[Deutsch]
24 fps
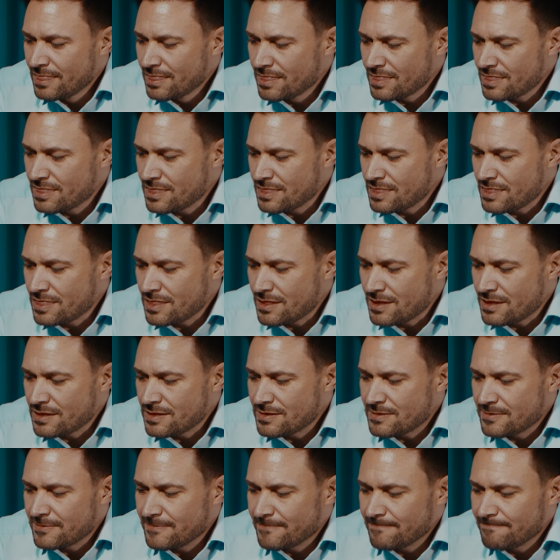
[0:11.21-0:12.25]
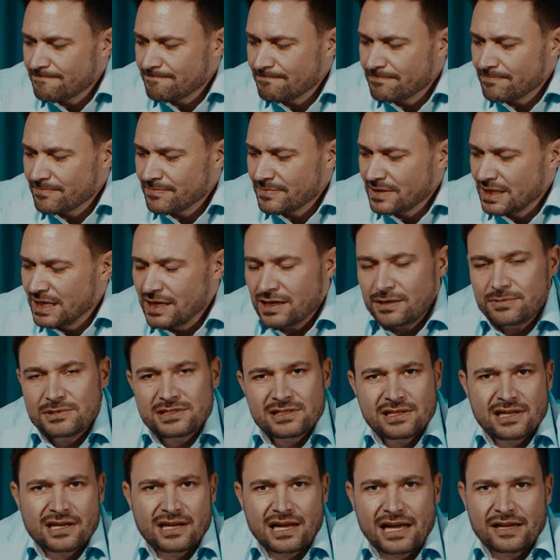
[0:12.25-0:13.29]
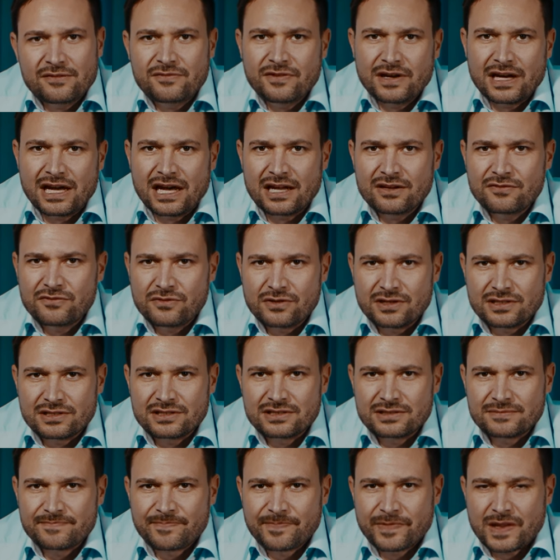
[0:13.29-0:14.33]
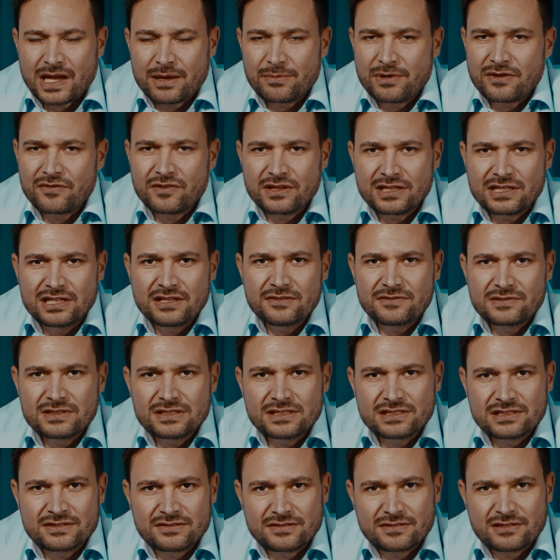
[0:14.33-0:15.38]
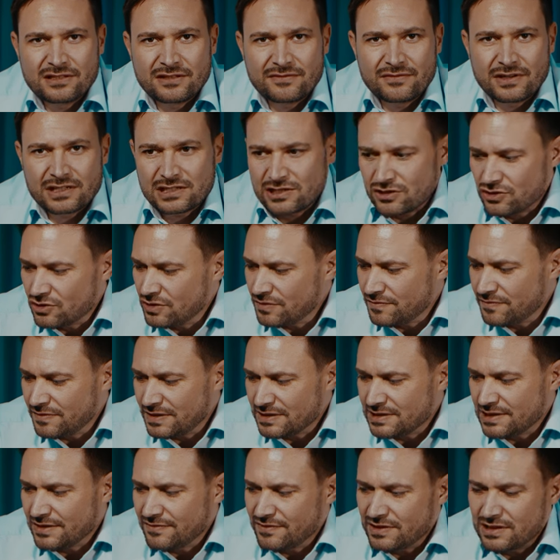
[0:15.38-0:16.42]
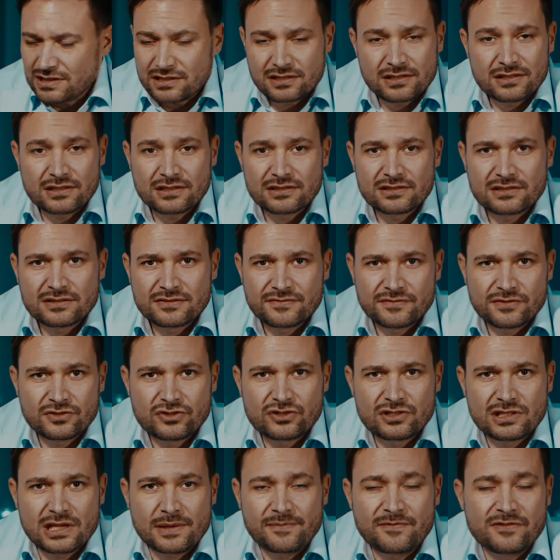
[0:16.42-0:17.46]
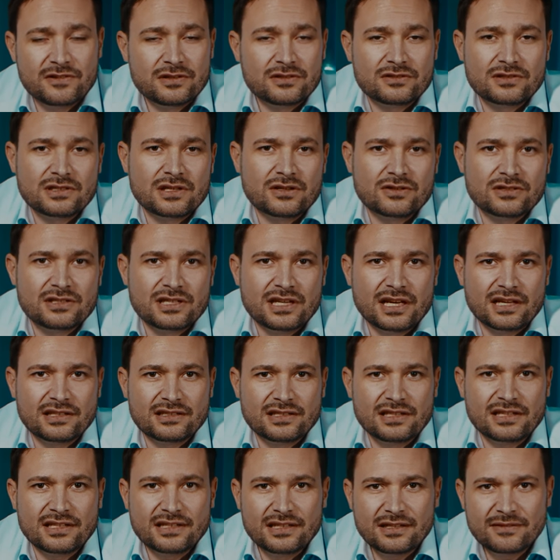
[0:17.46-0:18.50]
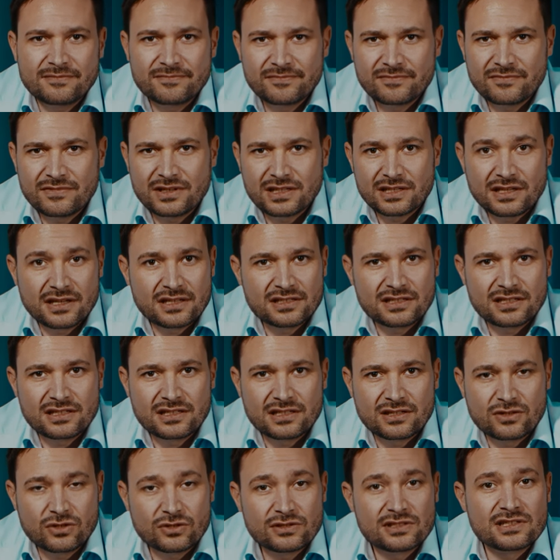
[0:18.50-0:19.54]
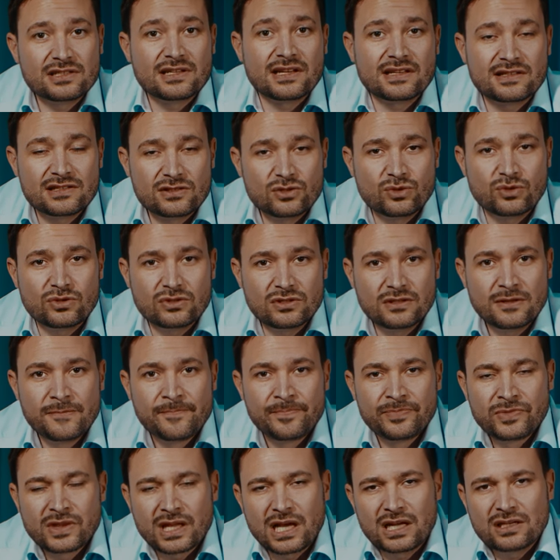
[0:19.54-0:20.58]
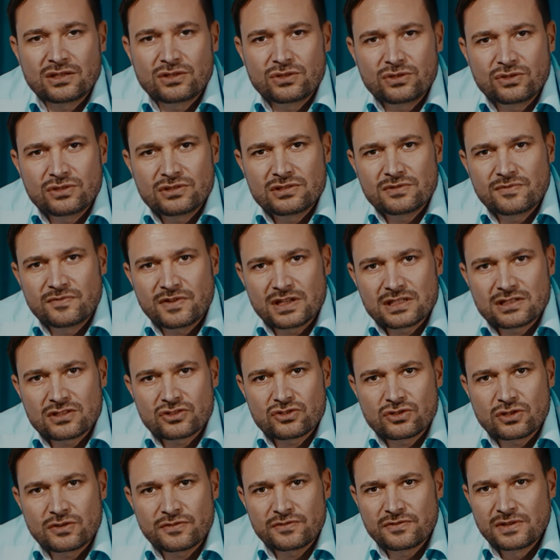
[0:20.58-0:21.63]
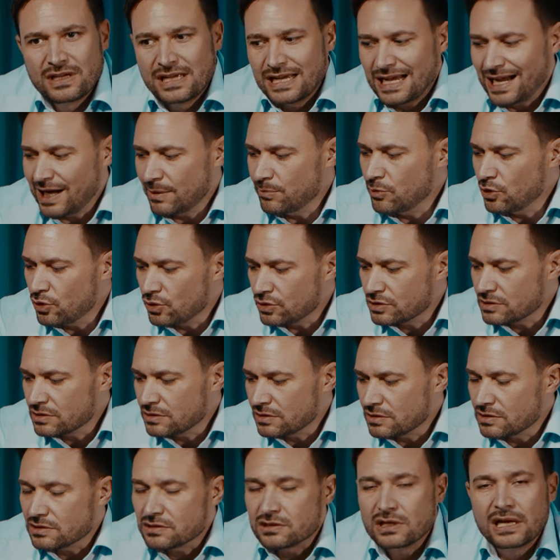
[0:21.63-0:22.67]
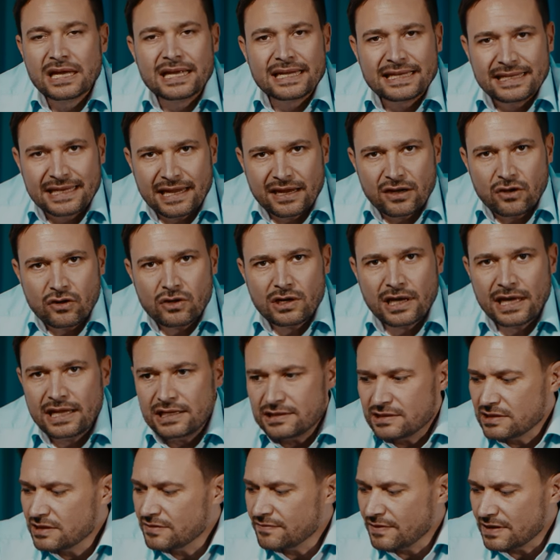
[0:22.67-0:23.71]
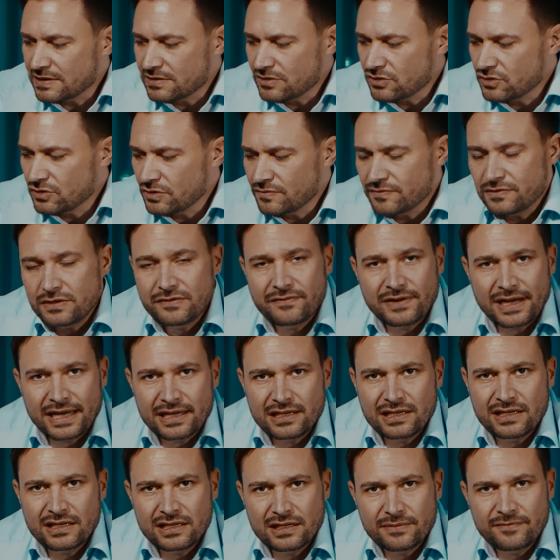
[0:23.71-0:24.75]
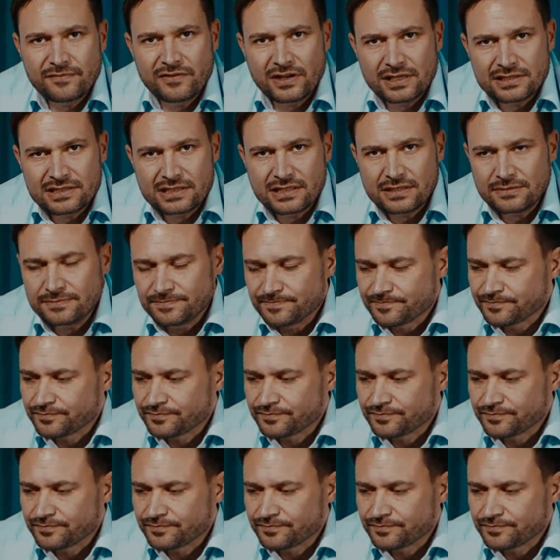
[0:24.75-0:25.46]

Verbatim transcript: Hm. Hier gibt es eine einfache Antwort. Am effektivsten ist Wasserstoffwasser, wenn ich es frisch zapfe und auch direkt trinke, weil da die Konzentration an gelöstem Wasserstoff am höchsten ist. Dennoch hält sich Wasserstoff eine Weile im Wasser